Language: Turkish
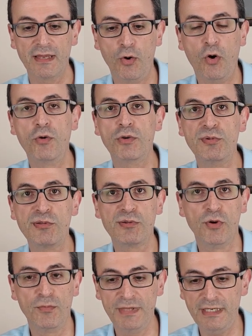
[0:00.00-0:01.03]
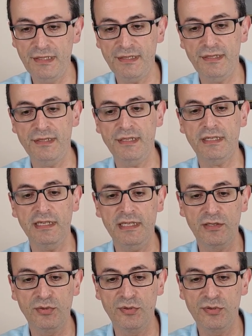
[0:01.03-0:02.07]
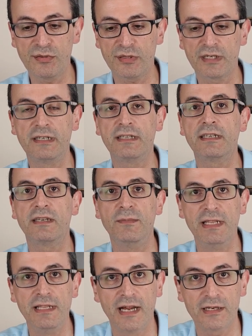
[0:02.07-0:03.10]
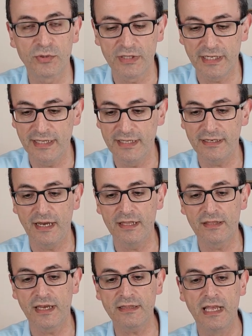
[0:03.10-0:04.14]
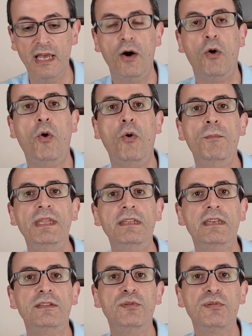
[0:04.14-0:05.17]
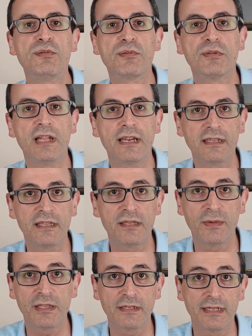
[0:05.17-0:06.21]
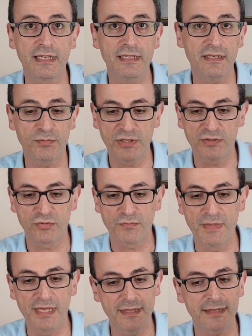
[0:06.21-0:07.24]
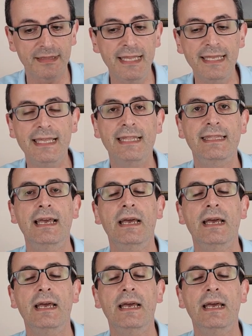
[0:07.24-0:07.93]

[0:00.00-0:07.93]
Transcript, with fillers: O %11 işsizlik, 242 milyar dolar ihracat, 10.700 dolar kişi başına gelir bu da tutmayacak. Neden?